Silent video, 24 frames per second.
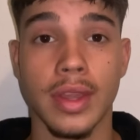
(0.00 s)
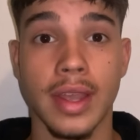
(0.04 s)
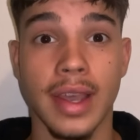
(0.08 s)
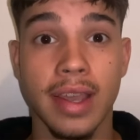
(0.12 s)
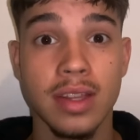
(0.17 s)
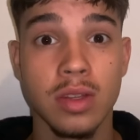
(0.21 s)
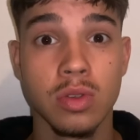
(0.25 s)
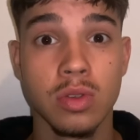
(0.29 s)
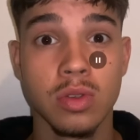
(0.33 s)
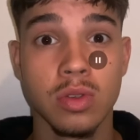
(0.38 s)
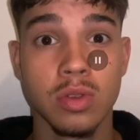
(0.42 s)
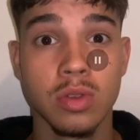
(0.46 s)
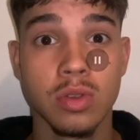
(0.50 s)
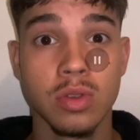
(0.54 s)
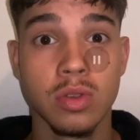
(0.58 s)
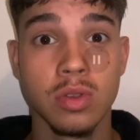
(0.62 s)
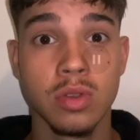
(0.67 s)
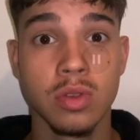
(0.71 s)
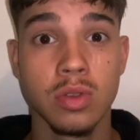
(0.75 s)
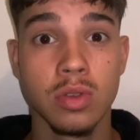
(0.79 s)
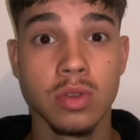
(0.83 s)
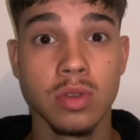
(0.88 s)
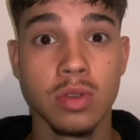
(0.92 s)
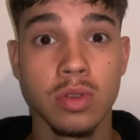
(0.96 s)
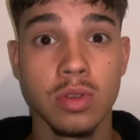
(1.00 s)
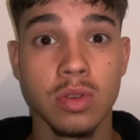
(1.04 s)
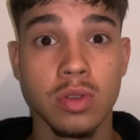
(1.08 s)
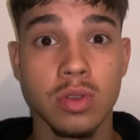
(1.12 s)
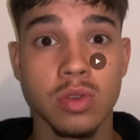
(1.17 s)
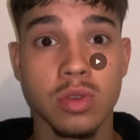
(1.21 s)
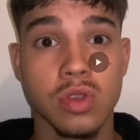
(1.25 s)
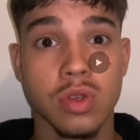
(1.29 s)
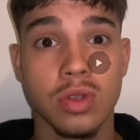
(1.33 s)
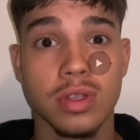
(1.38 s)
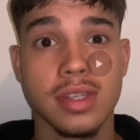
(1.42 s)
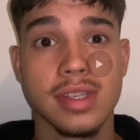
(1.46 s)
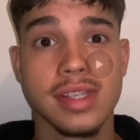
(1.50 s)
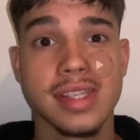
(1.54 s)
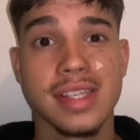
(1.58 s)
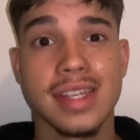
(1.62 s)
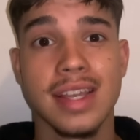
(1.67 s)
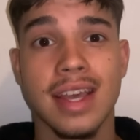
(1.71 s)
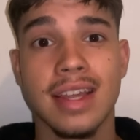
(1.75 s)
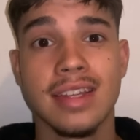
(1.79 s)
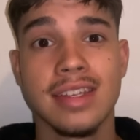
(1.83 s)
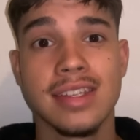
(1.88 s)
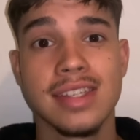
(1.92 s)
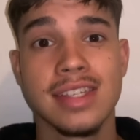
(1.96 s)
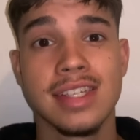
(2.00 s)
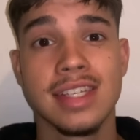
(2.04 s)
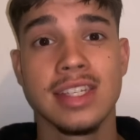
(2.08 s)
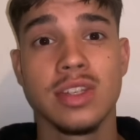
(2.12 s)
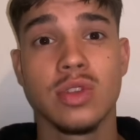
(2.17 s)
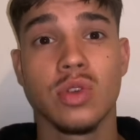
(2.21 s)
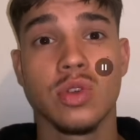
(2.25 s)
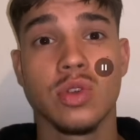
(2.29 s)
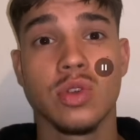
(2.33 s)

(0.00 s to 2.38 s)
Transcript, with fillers: nein, ja, Olivenöl ist in Ordnung, ne? kann man machen.